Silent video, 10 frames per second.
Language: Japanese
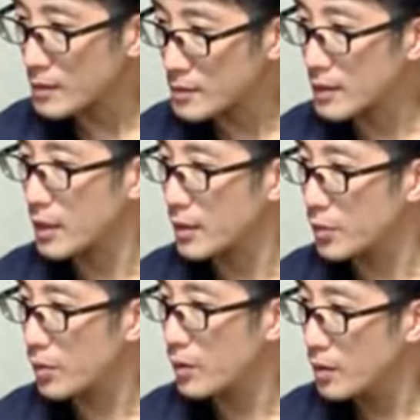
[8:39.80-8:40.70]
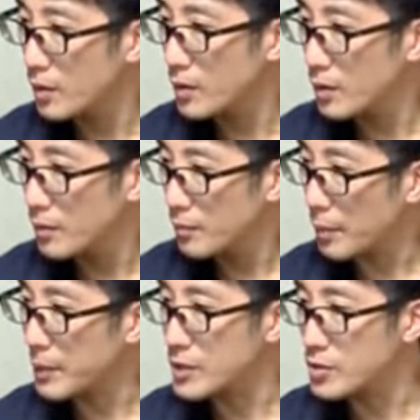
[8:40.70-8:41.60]
是非
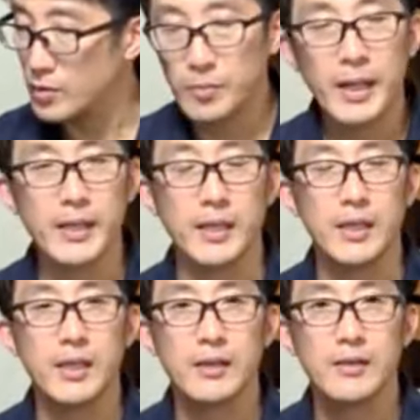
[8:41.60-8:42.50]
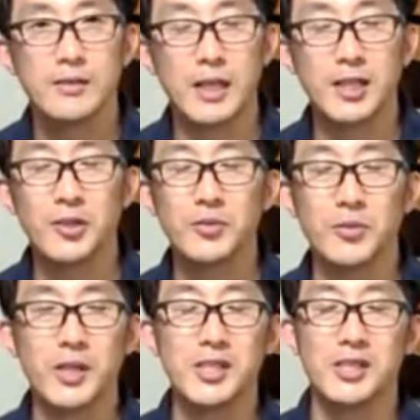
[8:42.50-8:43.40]
ベンチする前に
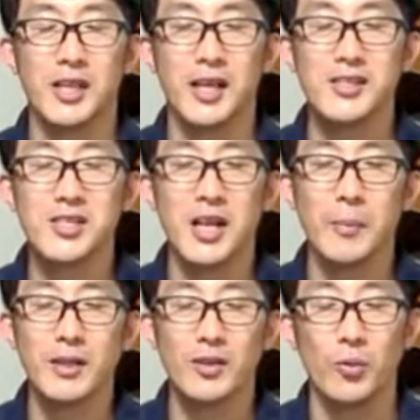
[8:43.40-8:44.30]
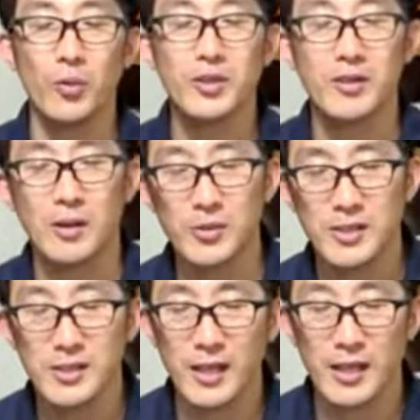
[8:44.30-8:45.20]
スタティックストレッチってやっちゃダメって思ってるかも
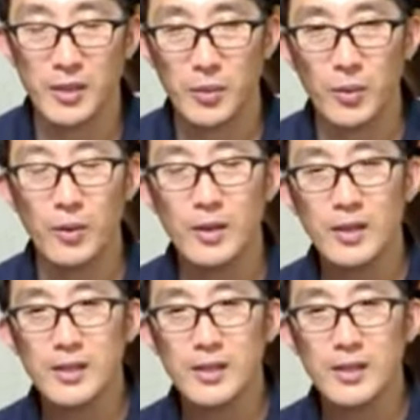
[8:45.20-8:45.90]
しれないけど、